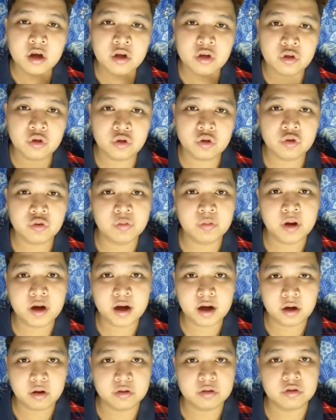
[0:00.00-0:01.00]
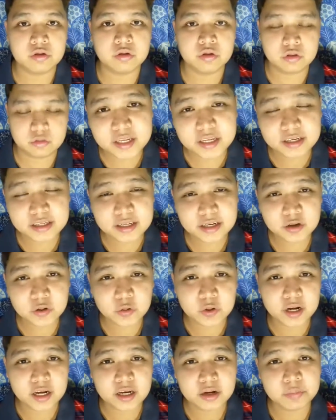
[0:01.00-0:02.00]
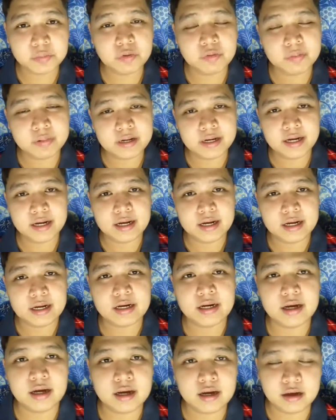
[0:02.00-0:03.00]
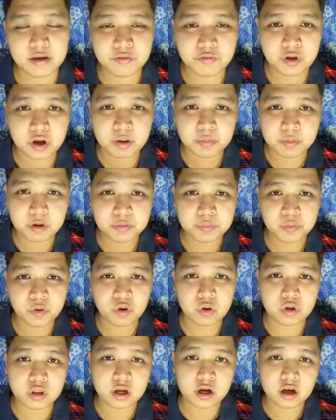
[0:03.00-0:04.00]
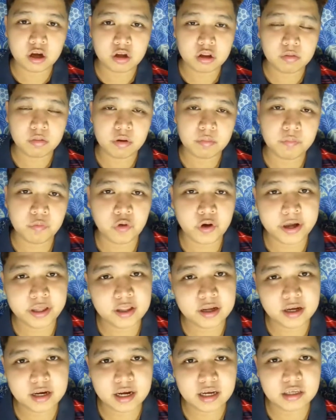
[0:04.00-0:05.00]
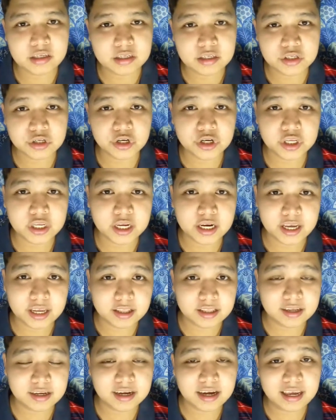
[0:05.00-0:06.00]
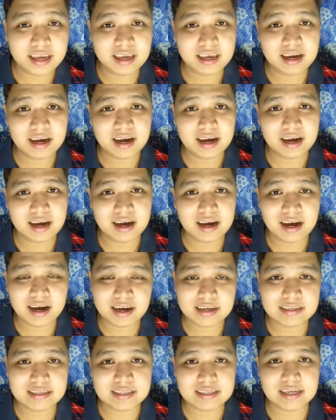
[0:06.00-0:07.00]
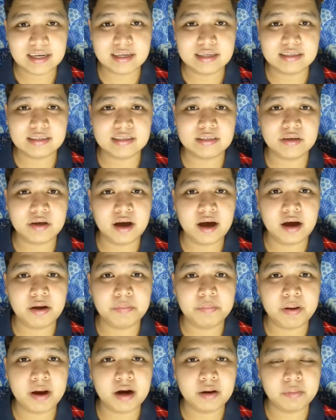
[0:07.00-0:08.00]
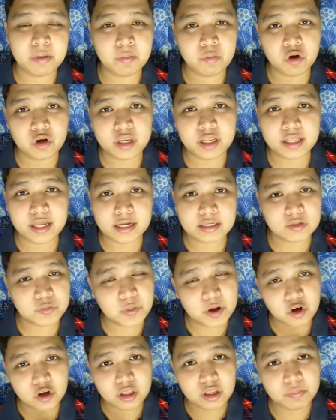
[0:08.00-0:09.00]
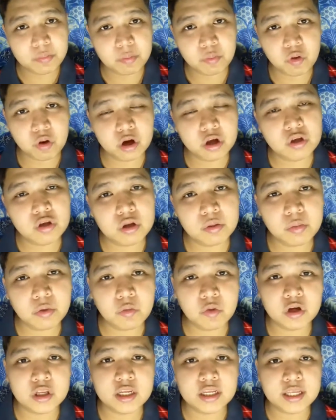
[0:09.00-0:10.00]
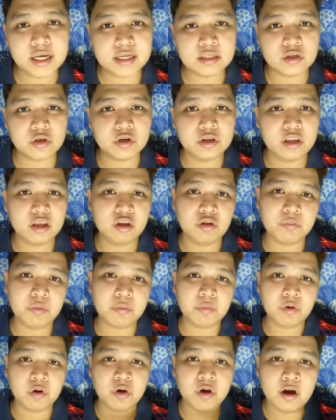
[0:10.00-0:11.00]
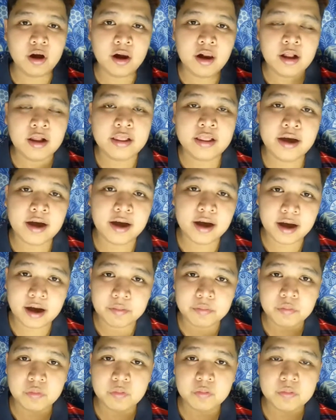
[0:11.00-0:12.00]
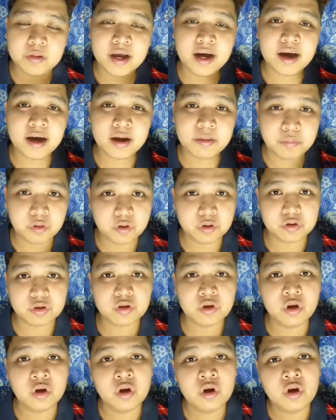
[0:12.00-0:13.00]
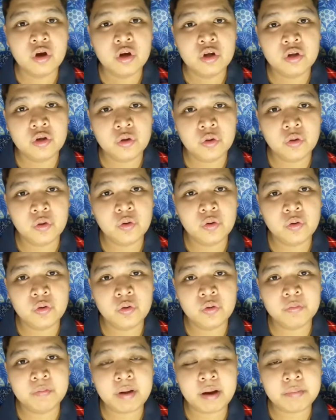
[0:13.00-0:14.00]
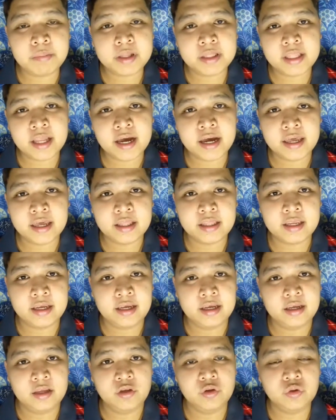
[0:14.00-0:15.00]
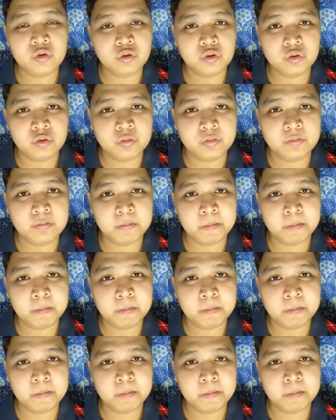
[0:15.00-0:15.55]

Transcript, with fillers: YouTube account. Madagdag ko nga lang po pala, uh, if ever po na kayo naman po ay nag-register na rin kay uh, AdSense uh, para ma-monetize pero hindi pa po kayo na monetize or hindi niyo pa po naaab- naabot yung pamantayan ni YouTube